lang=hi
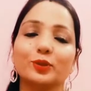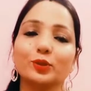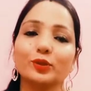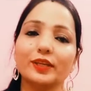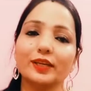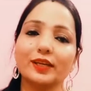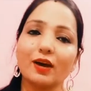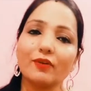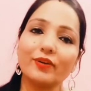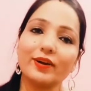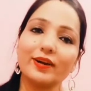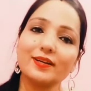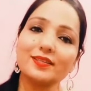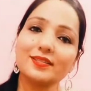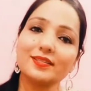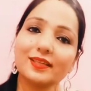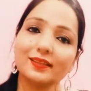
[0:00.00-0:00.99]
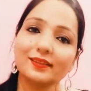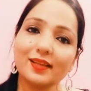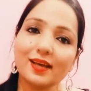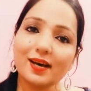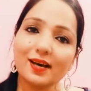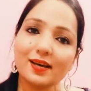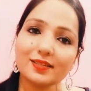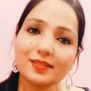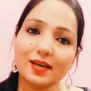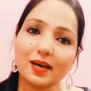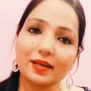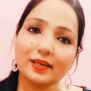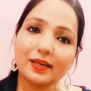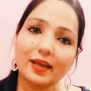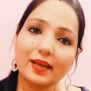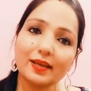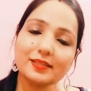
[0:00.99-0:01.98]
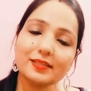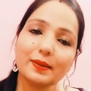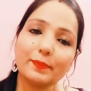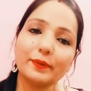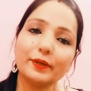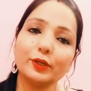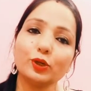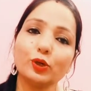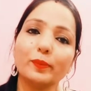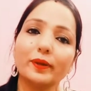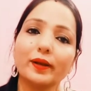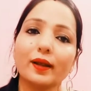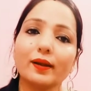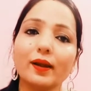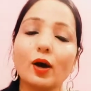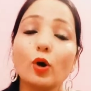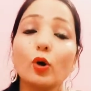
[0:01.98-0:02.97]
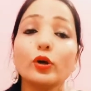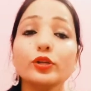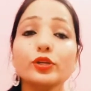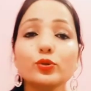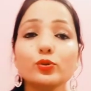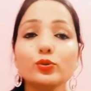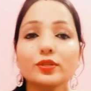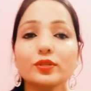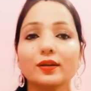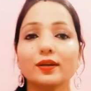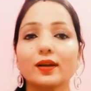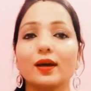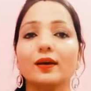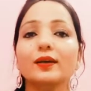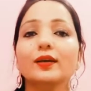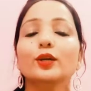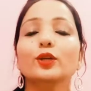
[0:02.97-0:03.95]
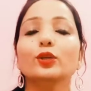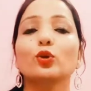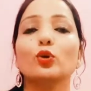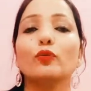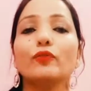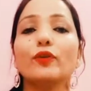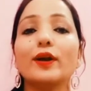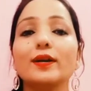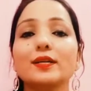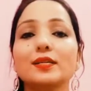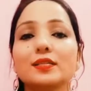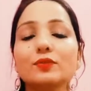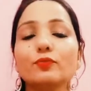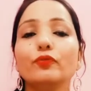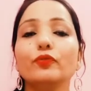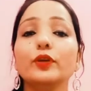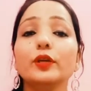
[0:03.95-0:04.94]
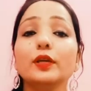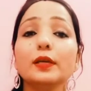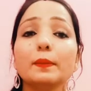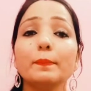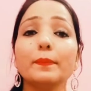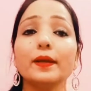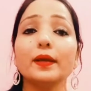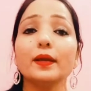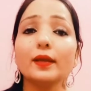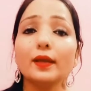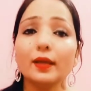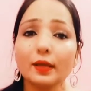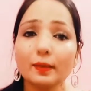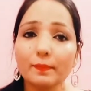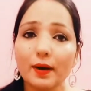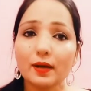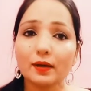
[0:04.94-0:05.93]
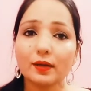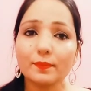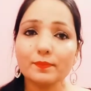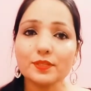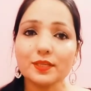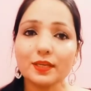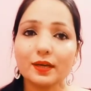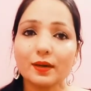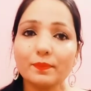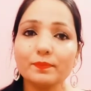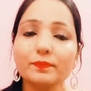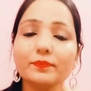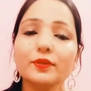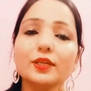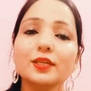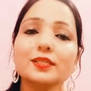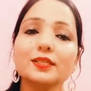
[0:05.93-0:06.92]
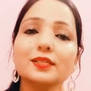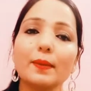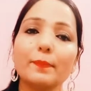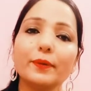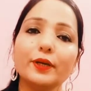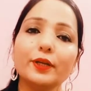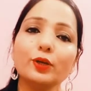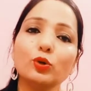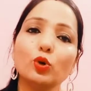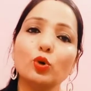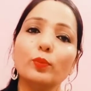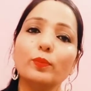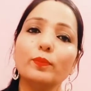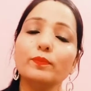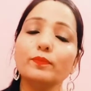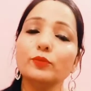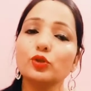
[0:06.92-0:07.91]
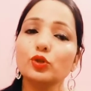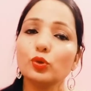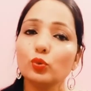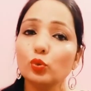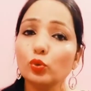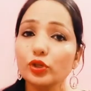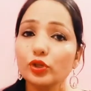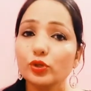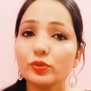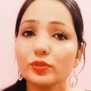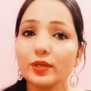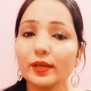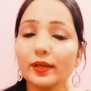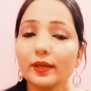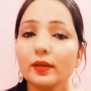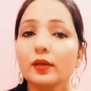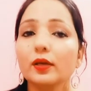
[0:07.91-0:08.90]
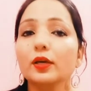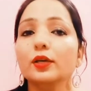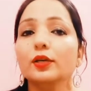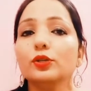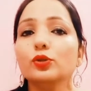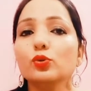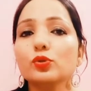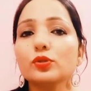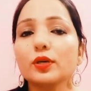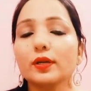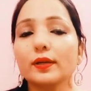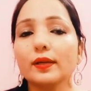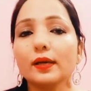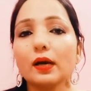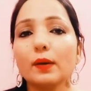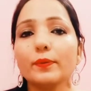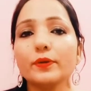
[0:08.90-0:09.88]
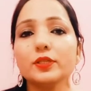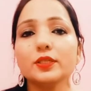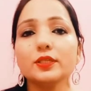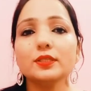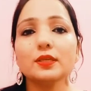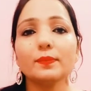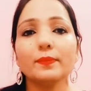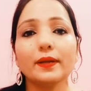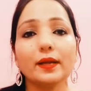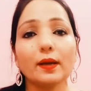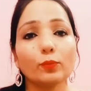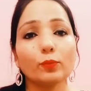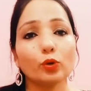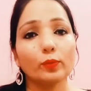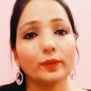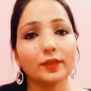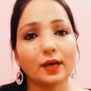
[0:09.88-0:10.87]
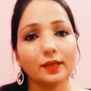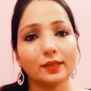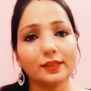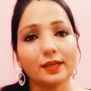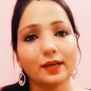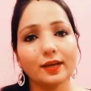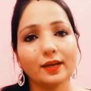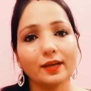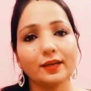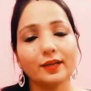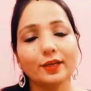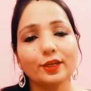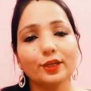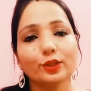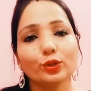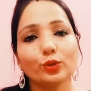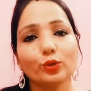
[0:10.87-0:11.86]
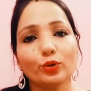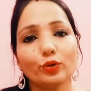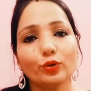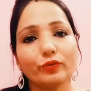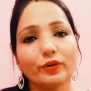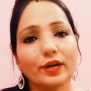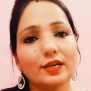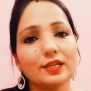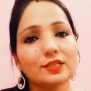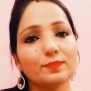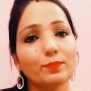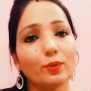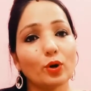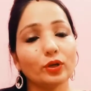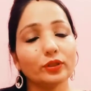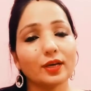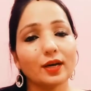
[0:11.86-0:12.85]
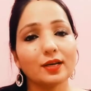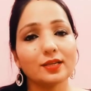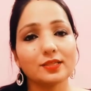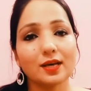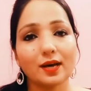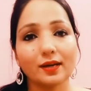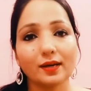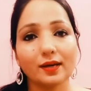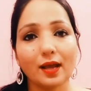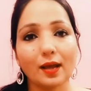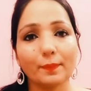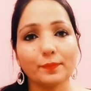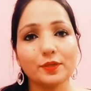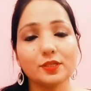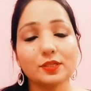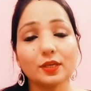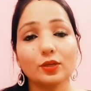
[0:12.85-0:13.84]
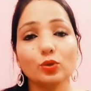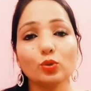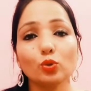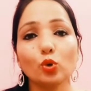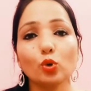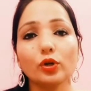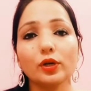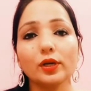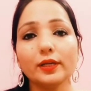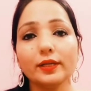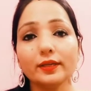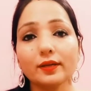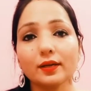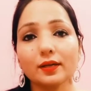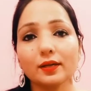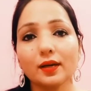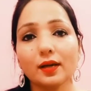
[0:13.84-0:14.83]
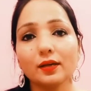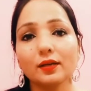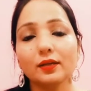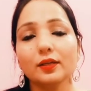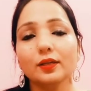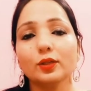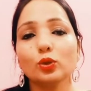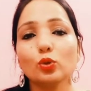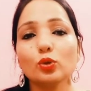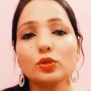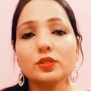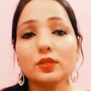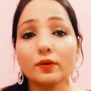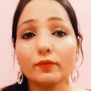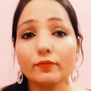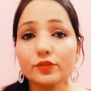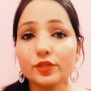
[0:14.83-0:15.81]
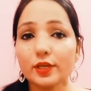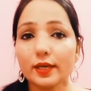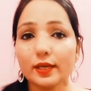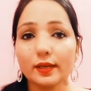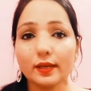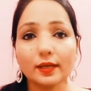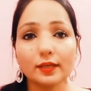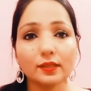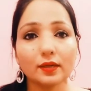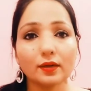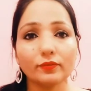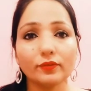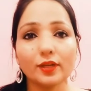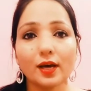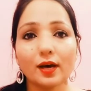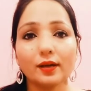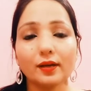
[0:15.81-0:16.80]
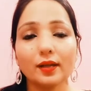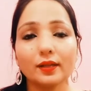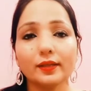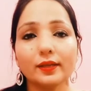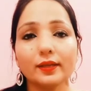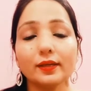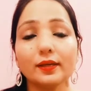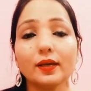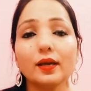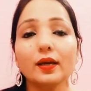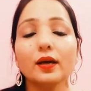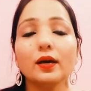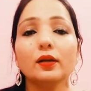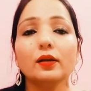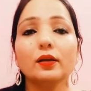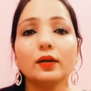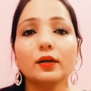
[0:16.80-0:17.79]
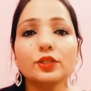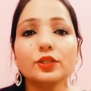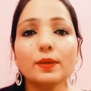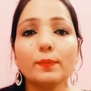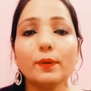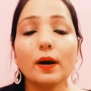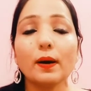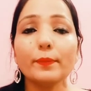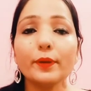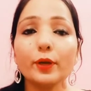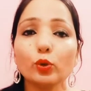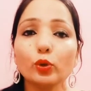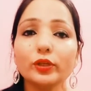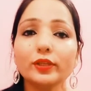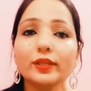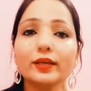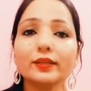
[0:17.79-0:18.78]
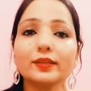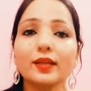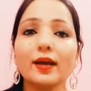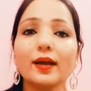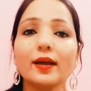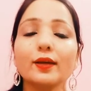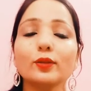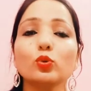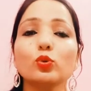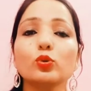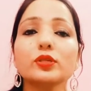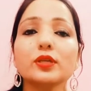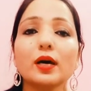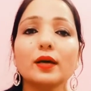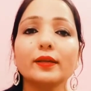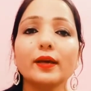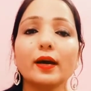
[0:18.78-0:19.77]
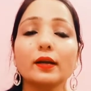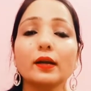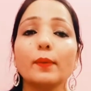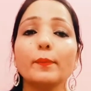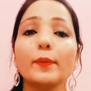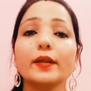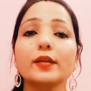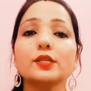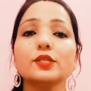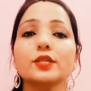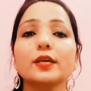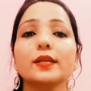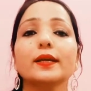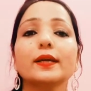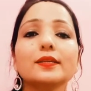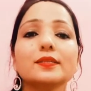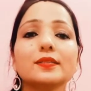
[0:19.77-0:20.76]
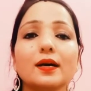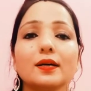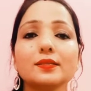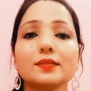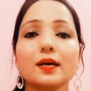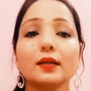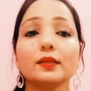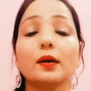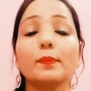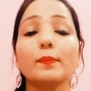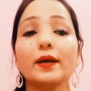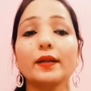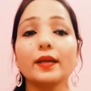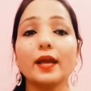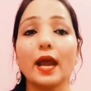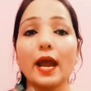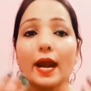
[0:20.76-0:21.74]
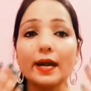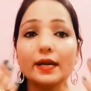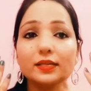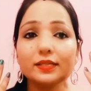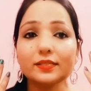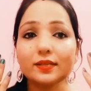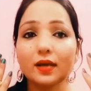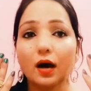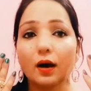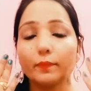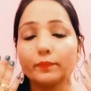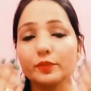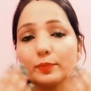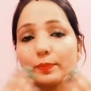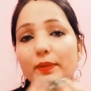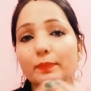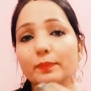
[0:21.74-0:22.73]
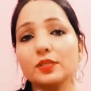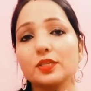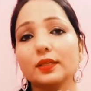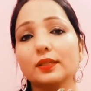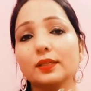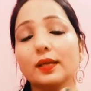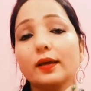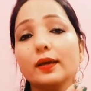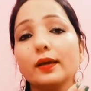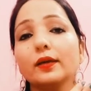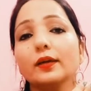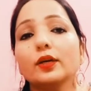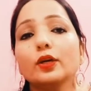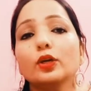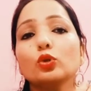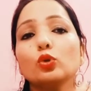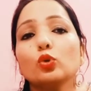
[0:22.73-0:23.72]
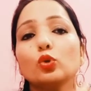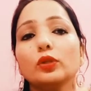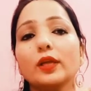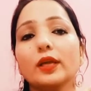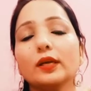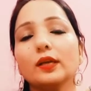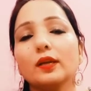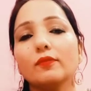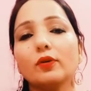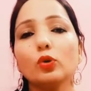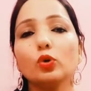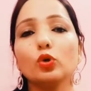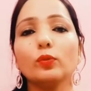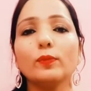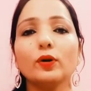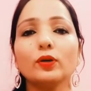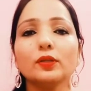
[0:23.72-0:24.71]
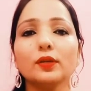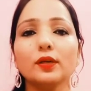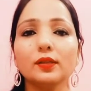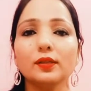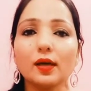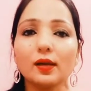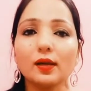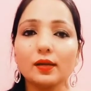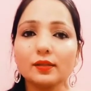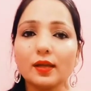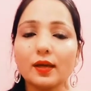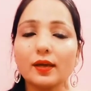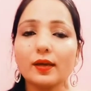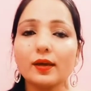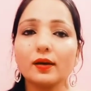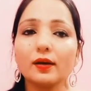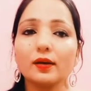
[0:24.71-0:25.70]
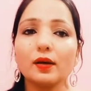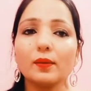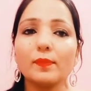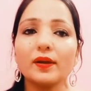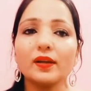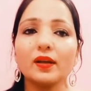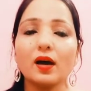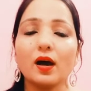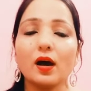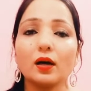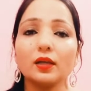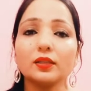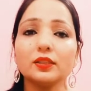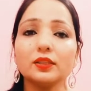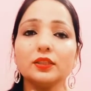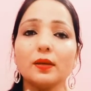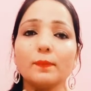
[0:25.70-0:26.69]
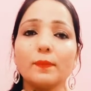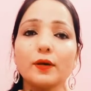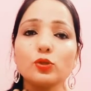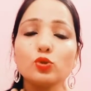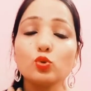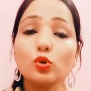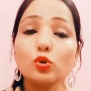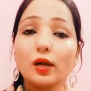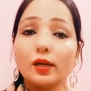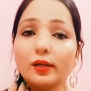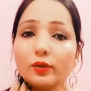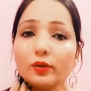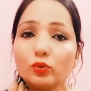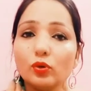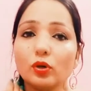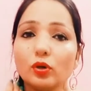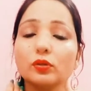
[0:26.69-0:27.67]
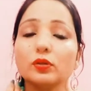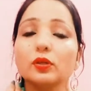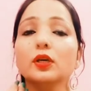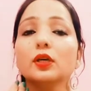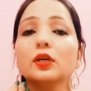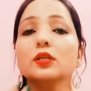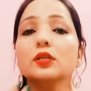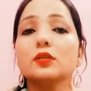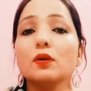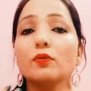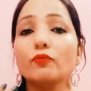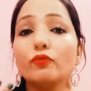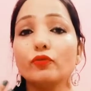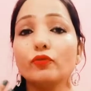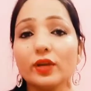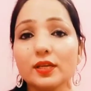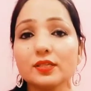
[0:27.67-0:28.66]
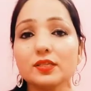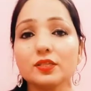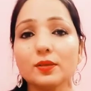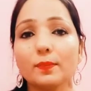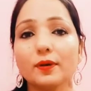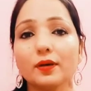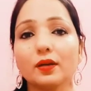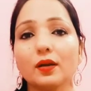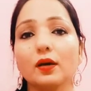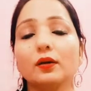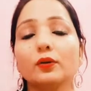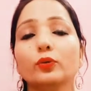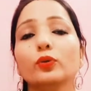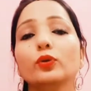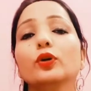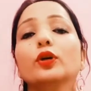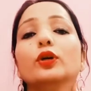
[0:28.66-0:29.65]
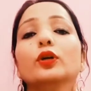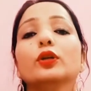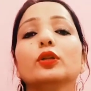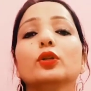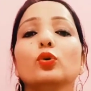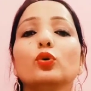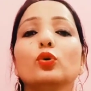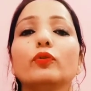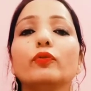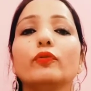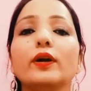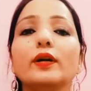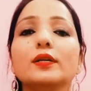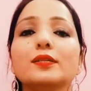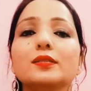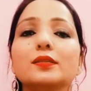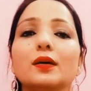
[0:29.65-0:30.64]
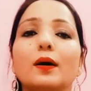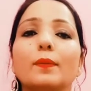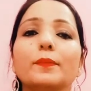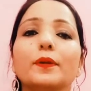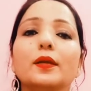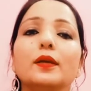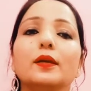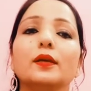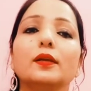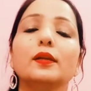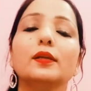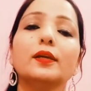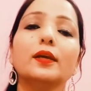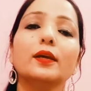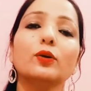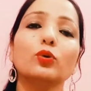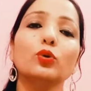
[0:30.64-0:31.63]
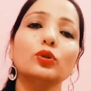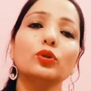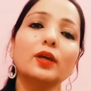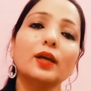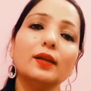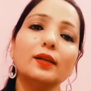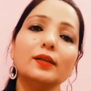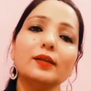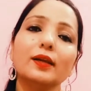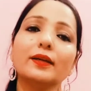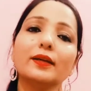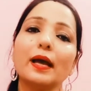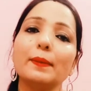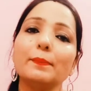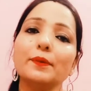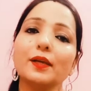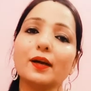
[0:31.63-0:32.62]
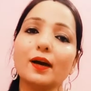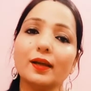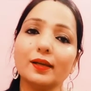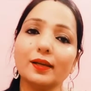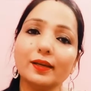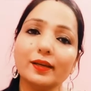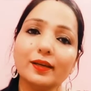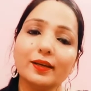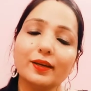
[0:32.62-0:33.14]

तो देखा फ्रेंड्स कितना आसान है इस रेमेडी को बनाना और यूज़ करना तो फ्रेंड्स वीक में एक बार कम से कम इस रेमेडी को ज़रूर यूज़ करें यूज़ करने का प्रोसीजर मैंने आपको बता दिया है तो फ्रेंड्स बहुत आसान है अपनी स्किन को क्लीन रखना तो सिर्फ चेहरे की तरफ ध्यान ना दें जब हमें कोई देखता है तो उसका ध्यान हमारे चेहरे के साथ साथ हमारे हैंड्स आर्म्स पे भी जाता है तो देखने वालों को बहुत गंदा लगता है अगर हमारे हाथ या बाजू काले हों और सिर्फ फेस चमक रहा हो तो फ्रेंड्स अपने लिए खुद के लिए टाइम निकालें